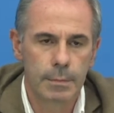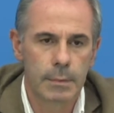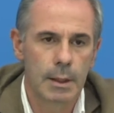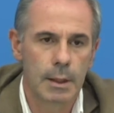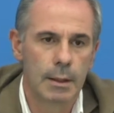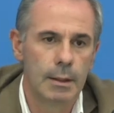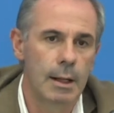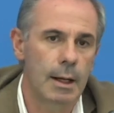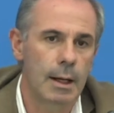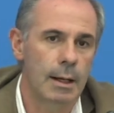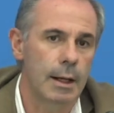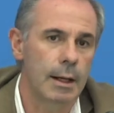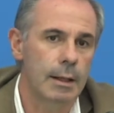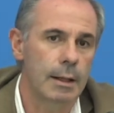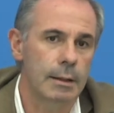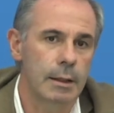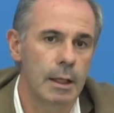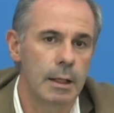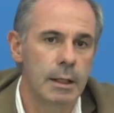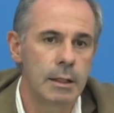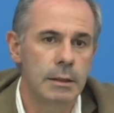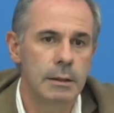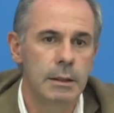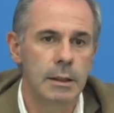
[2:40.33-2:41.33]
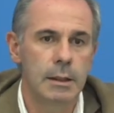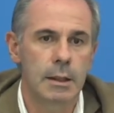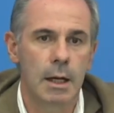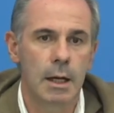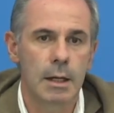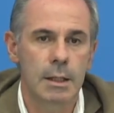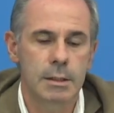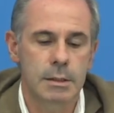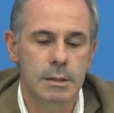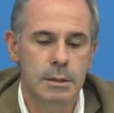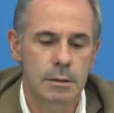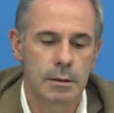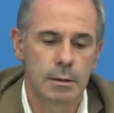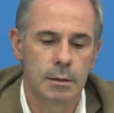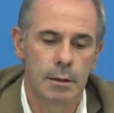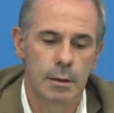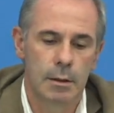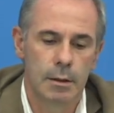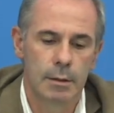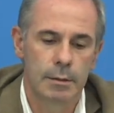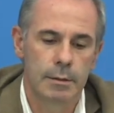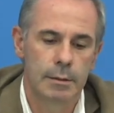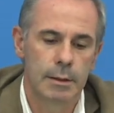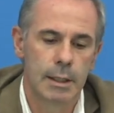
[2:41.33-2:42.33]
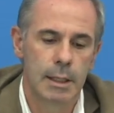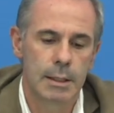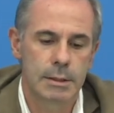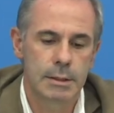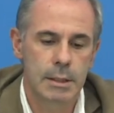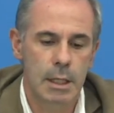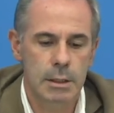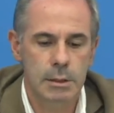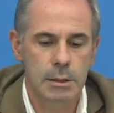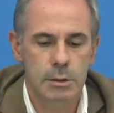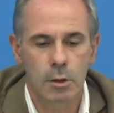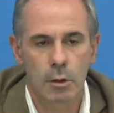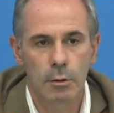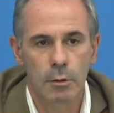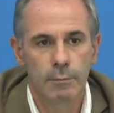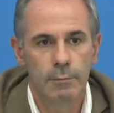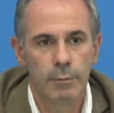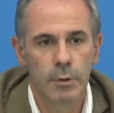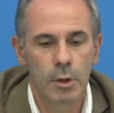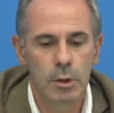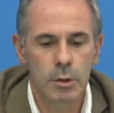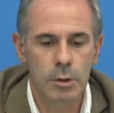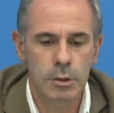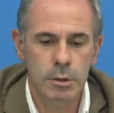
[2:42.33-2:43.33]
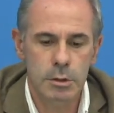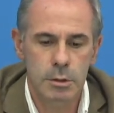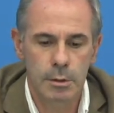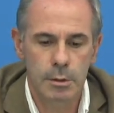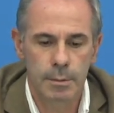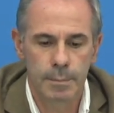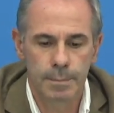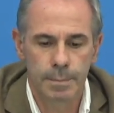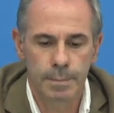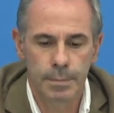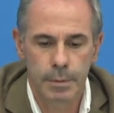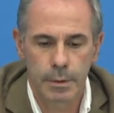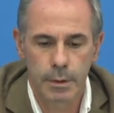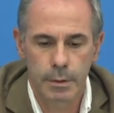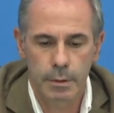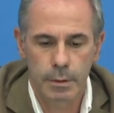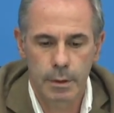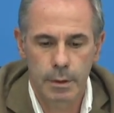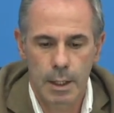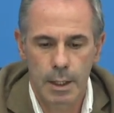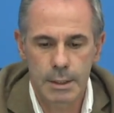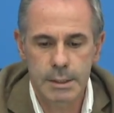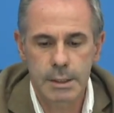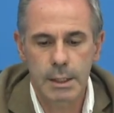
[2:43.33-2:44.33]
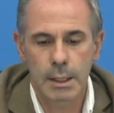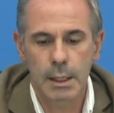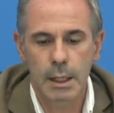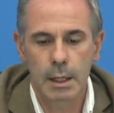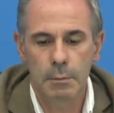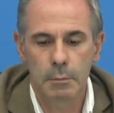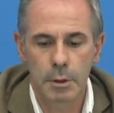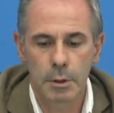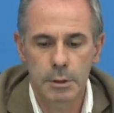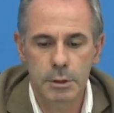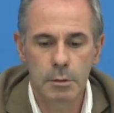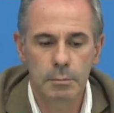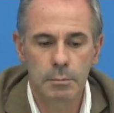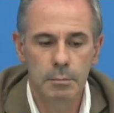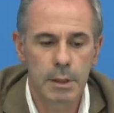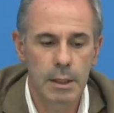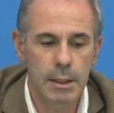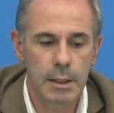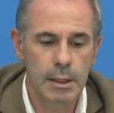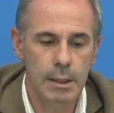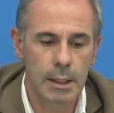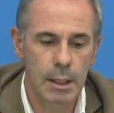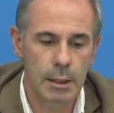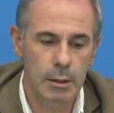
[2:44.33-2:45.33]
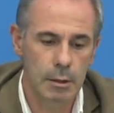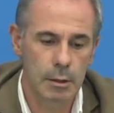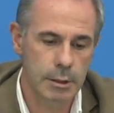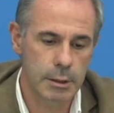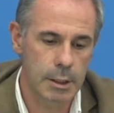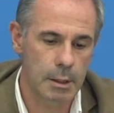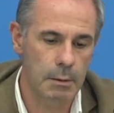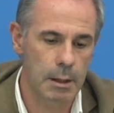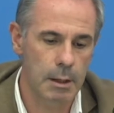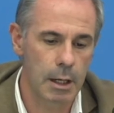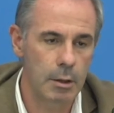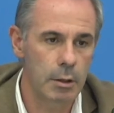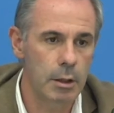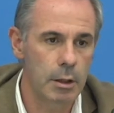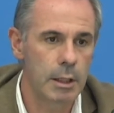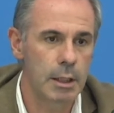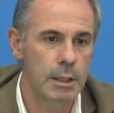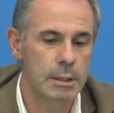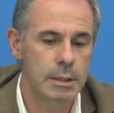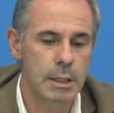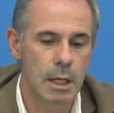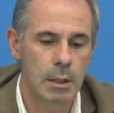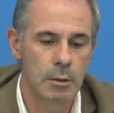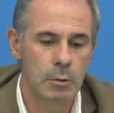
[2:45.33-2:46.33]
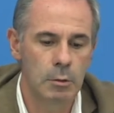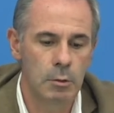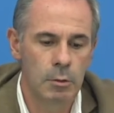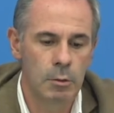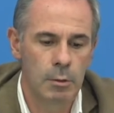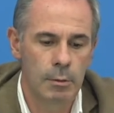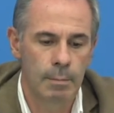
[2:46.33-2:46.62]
Las características del SARS-CoV-2 hacen que la población médica y los trabajadores de la salud